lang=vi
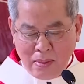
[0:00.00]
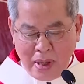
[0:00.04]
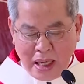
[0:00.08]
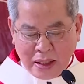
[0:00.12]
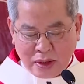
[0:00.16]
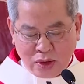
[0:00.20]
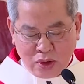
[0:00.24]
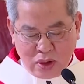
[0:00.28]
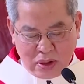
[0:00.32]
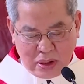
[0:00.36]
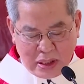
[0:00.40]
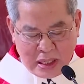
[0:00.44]
mà
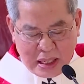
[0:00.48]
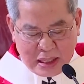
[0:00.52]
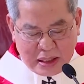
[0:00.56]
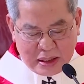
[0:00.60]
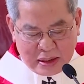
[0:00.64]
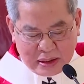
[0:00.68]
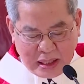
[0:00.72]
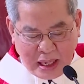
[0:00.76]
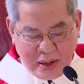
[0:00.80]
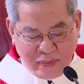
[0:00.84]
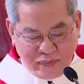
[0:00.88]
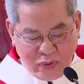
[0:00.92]

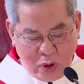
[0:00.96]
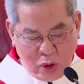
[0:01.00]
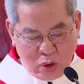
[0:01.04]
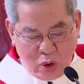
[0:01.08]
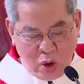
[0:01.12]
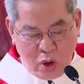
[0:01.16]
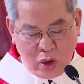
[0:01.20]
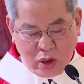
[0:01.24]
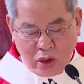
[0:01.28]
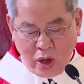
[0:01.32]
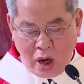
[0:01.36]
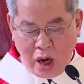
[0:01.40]
Thánh
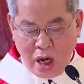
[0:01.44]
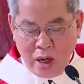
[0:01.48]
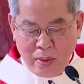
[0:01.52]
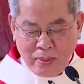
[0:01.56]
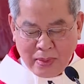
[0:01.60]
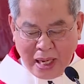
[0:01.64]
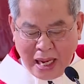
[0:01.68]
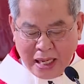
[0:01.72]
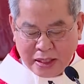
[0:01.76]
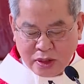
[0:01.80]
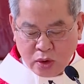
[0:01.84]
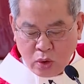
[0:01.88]
Phaolô nói hôm nay